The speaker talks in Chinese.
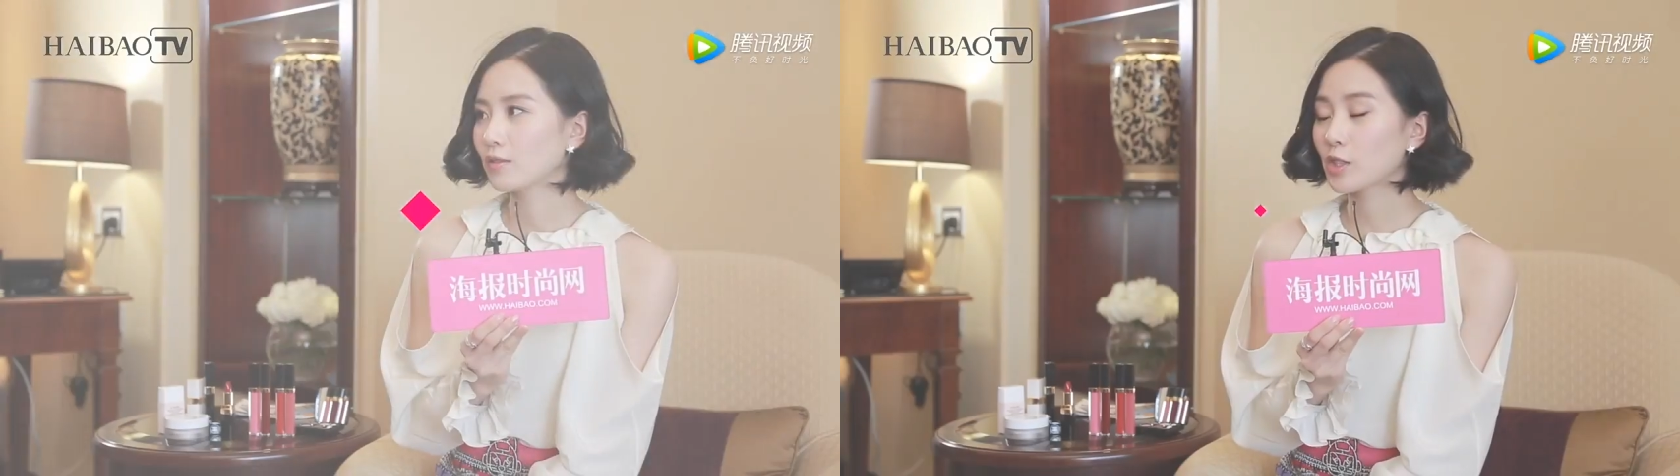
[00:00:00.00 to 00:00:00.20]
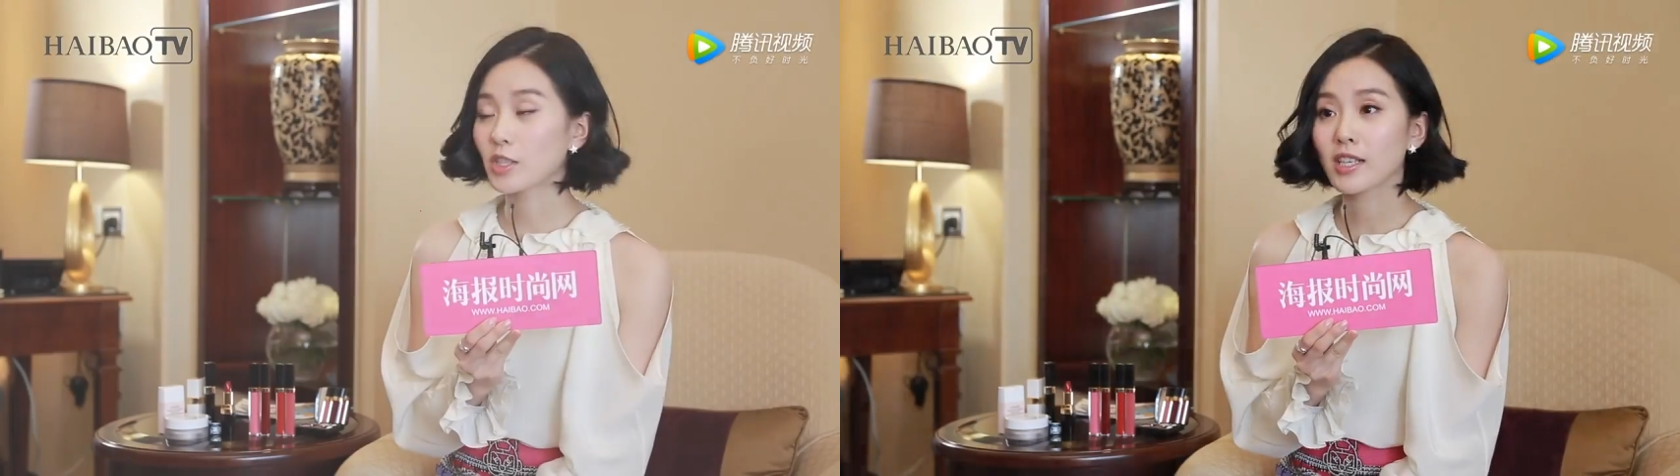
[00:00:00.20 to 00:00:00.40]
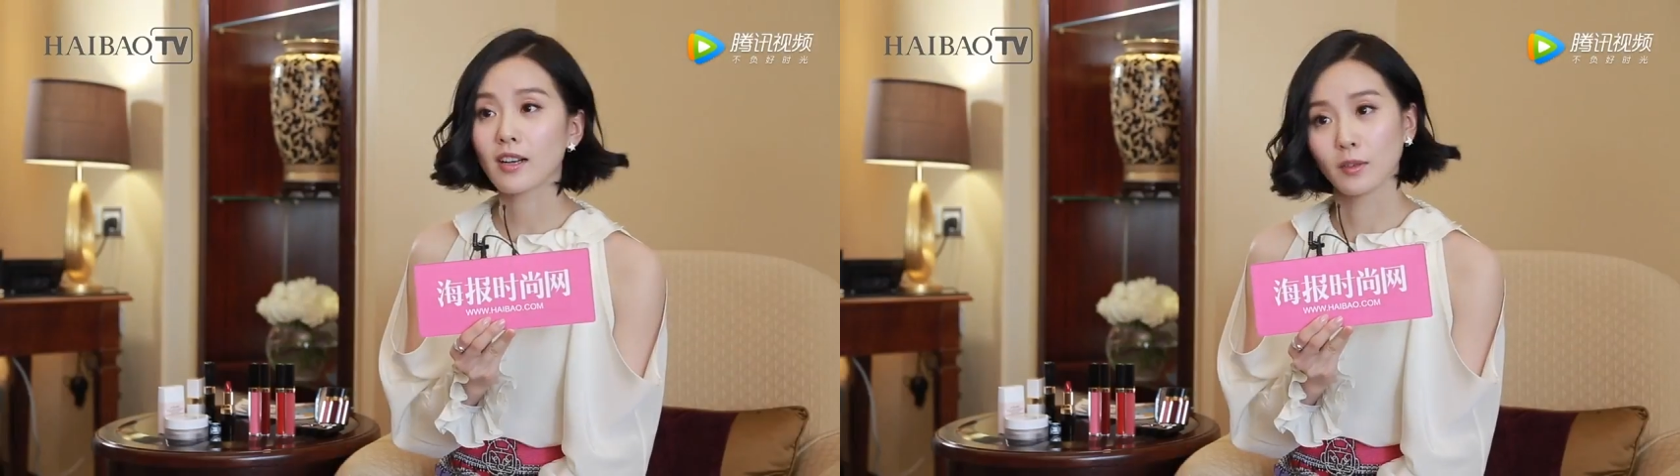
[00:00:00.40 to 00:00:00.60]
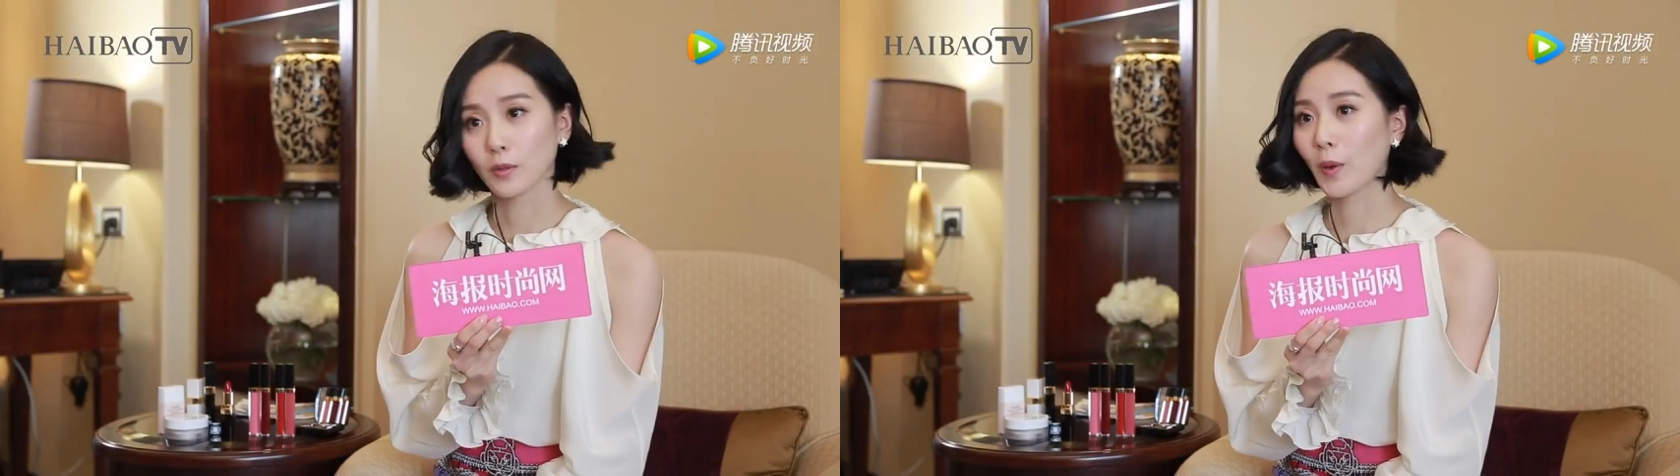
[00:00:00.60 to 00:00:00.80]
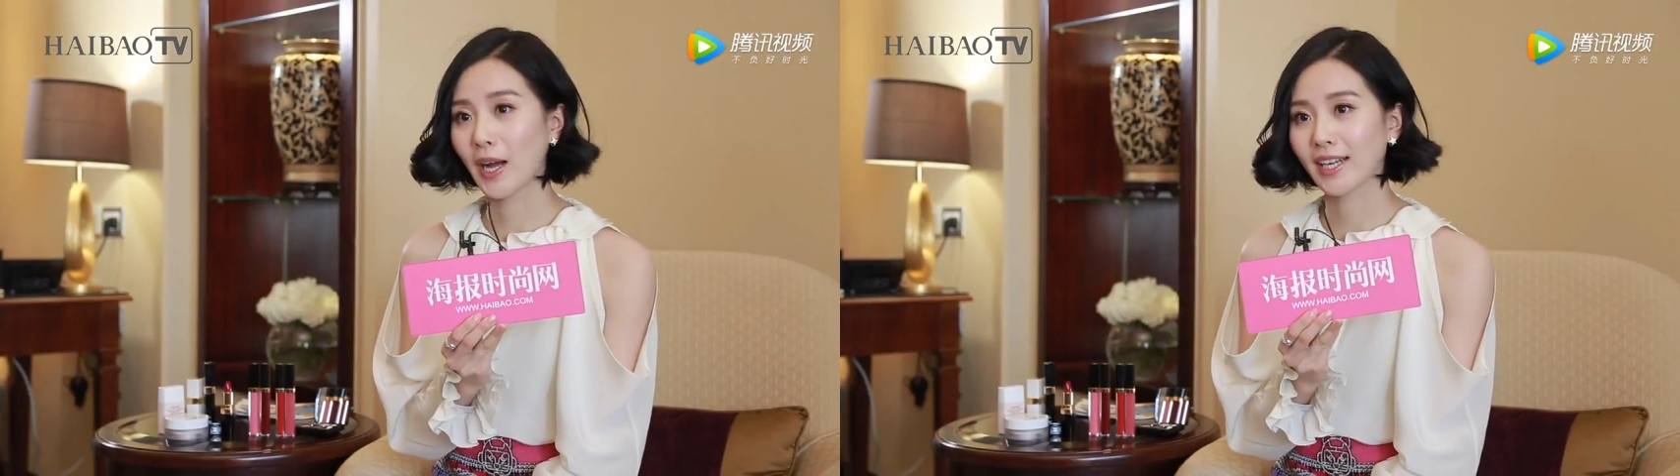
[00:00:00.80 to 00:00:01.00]
其实很
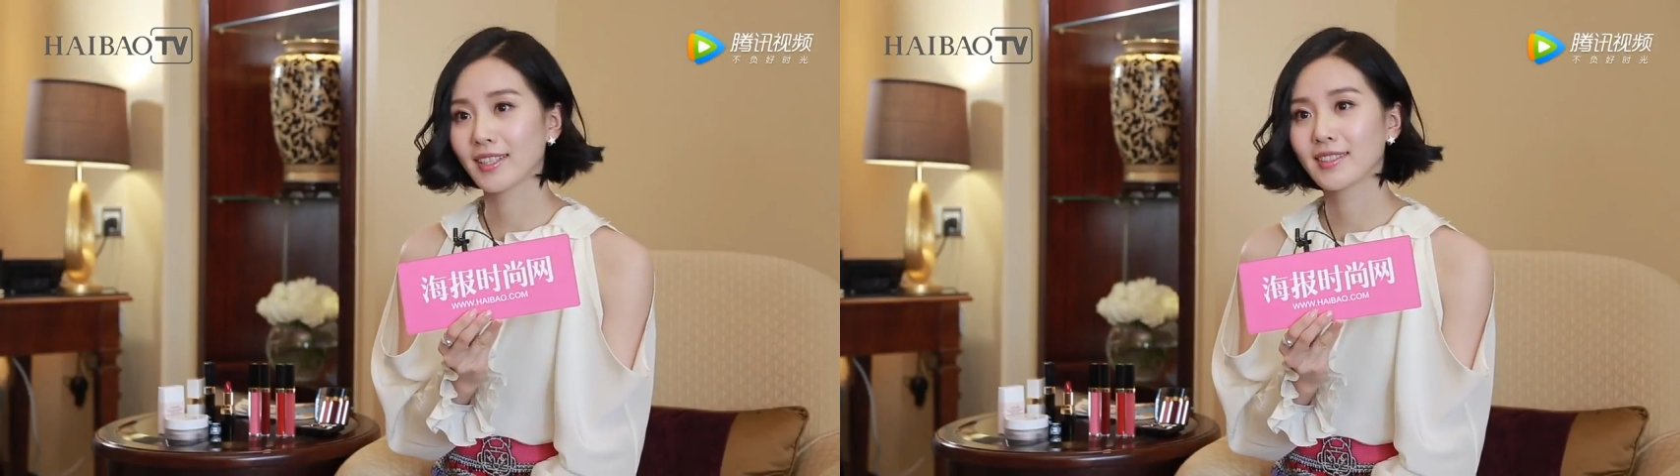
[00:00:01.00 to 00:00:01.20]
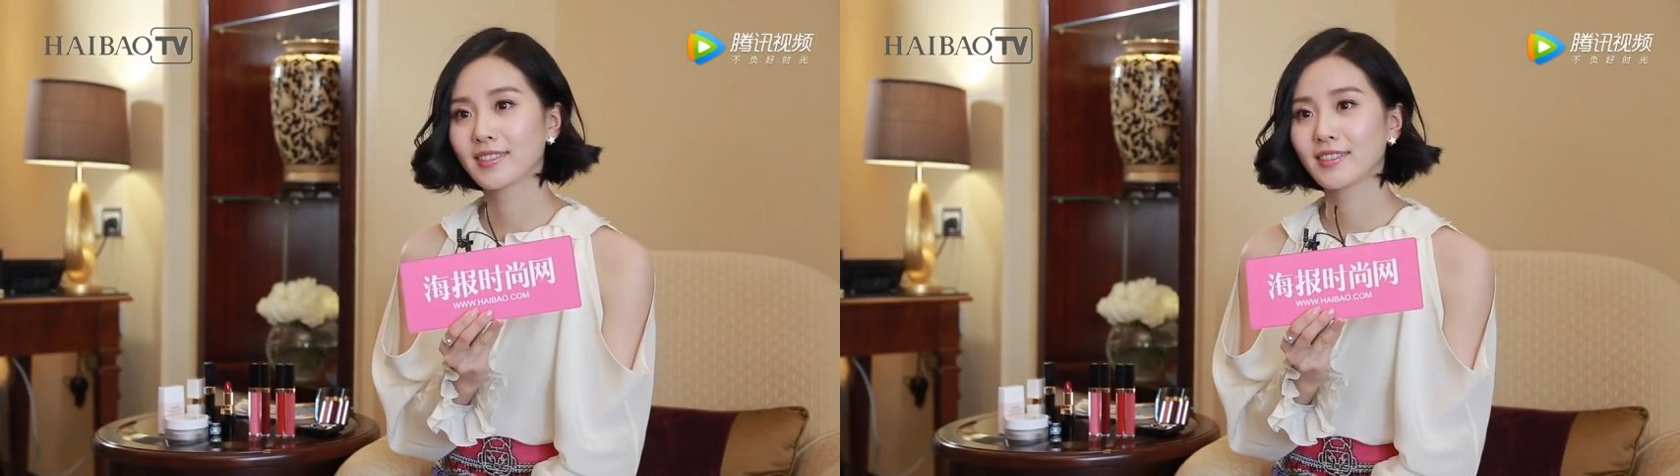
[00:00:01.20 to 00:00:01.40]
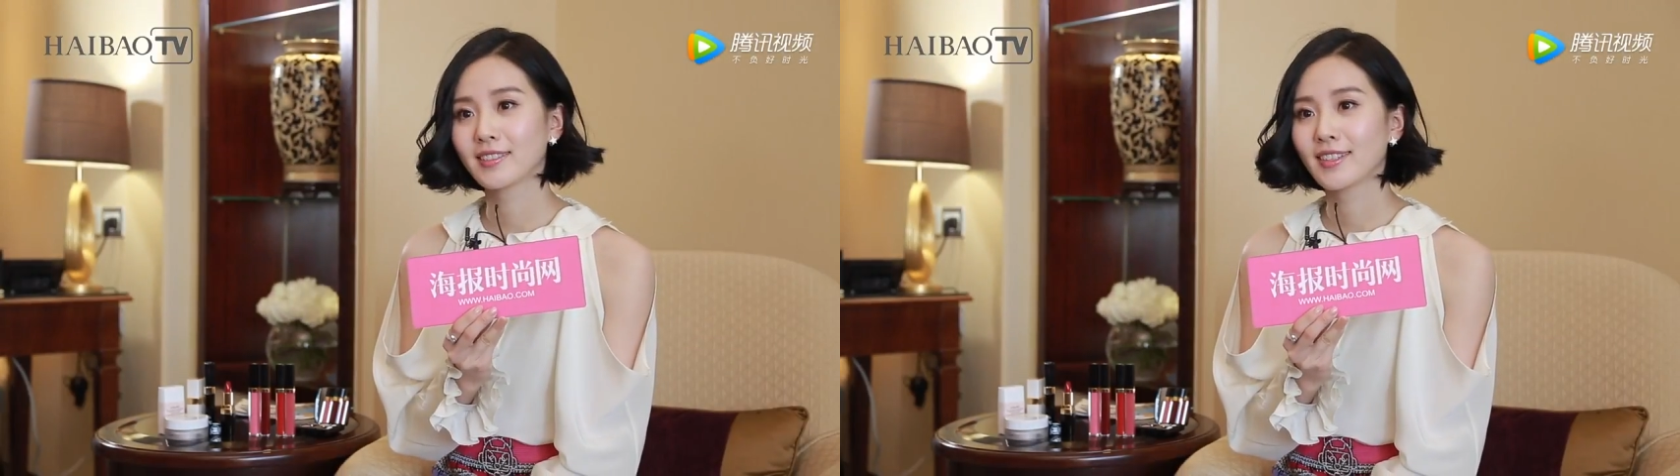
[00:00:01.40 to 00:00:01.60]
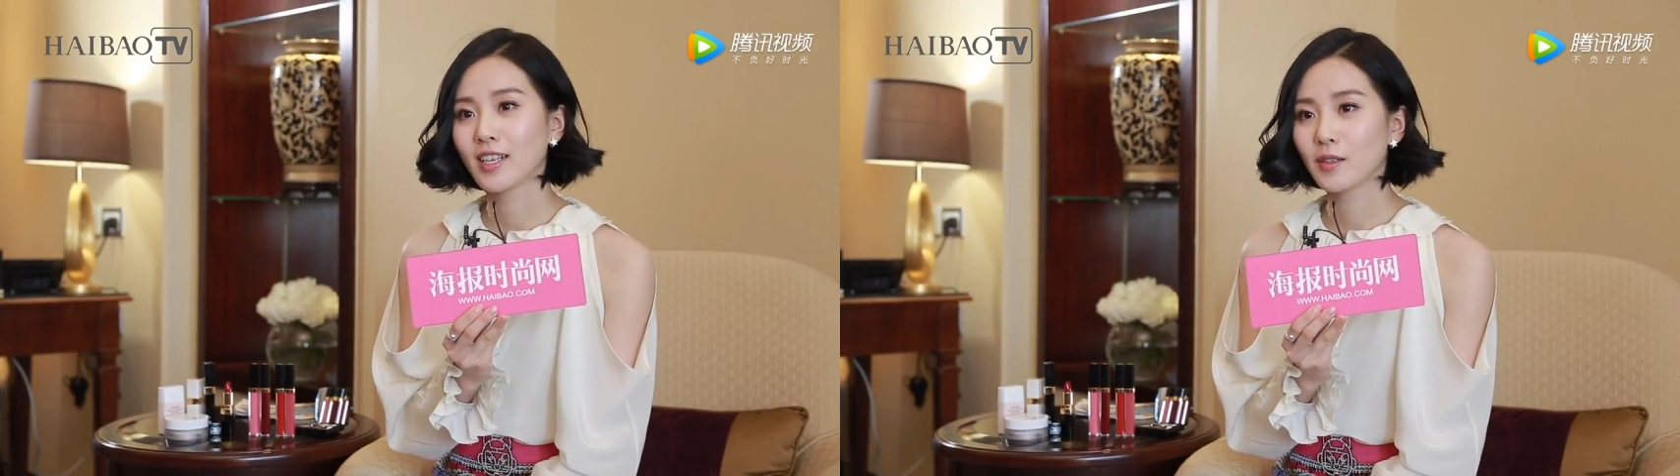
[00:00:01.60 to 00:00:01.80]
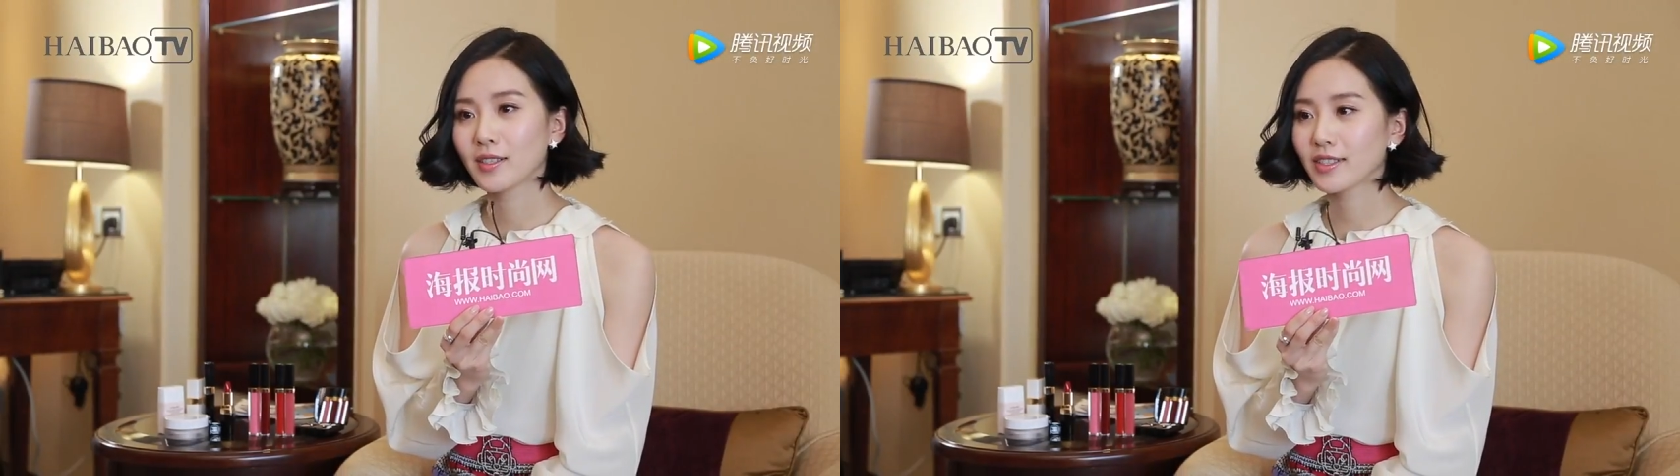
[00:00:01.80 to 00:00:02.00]
快。
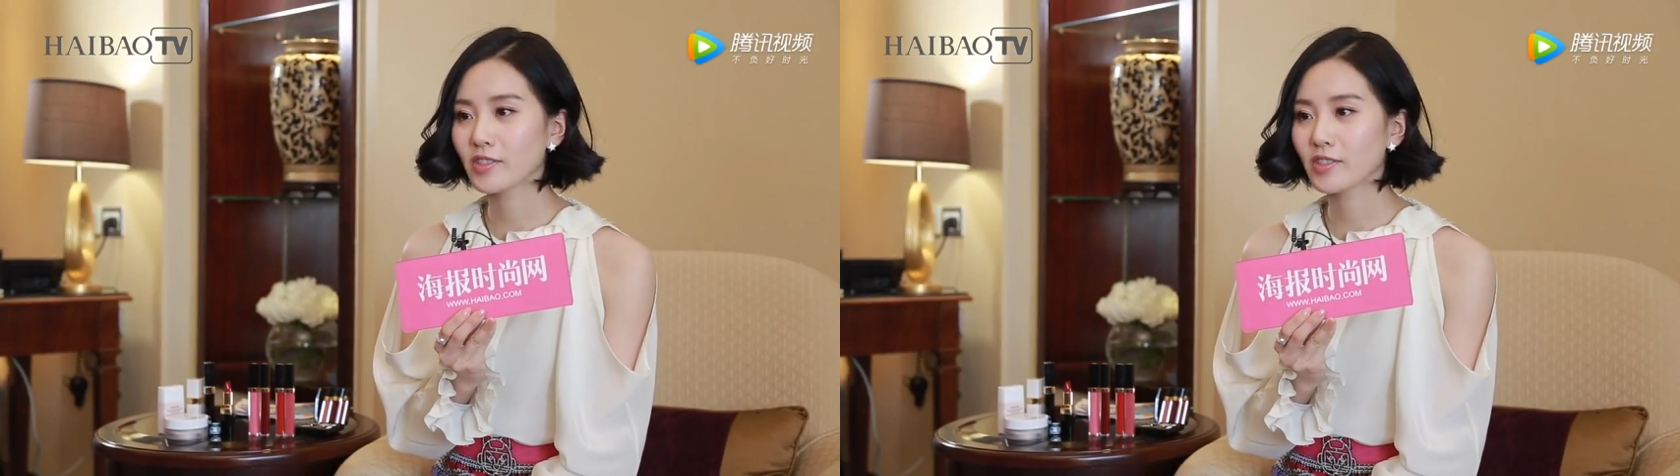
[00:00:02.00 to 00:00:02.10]
那你